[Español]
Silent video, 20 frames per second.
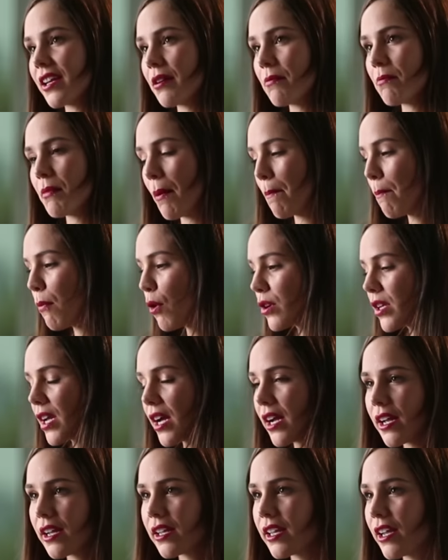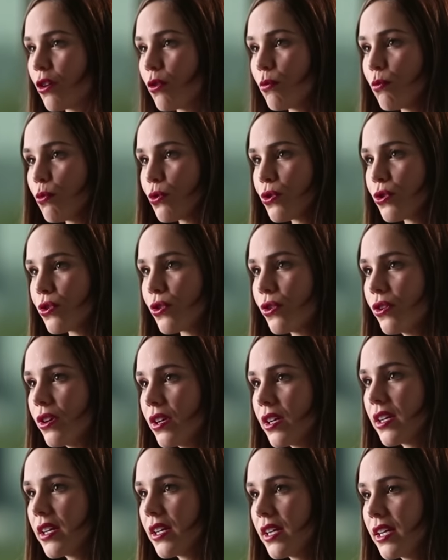que, me apoyan, que quiero mucho.
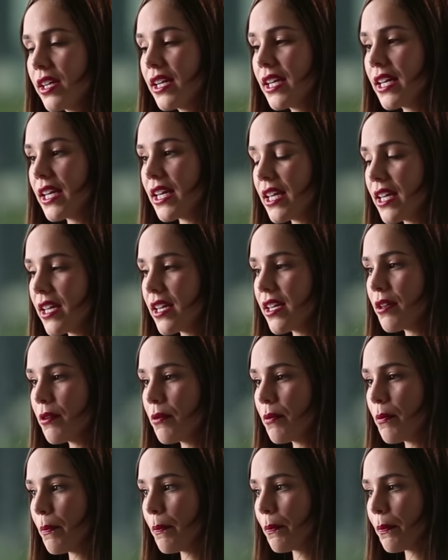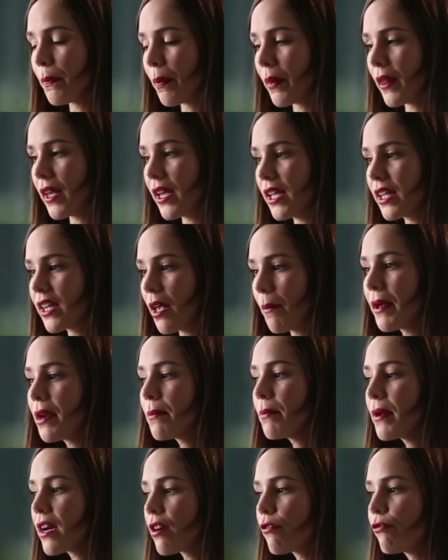Y,
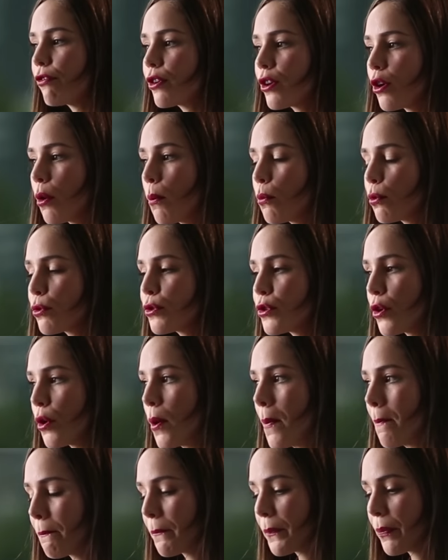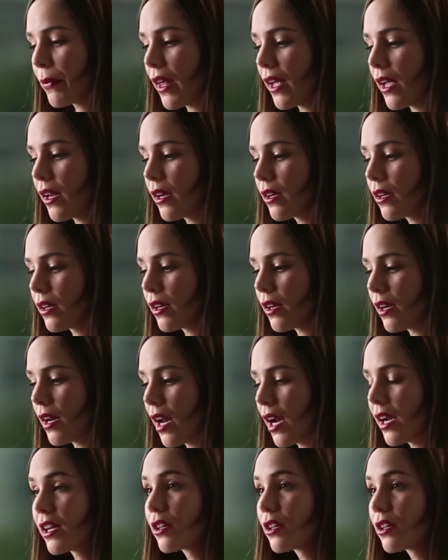también me refugio mucho en la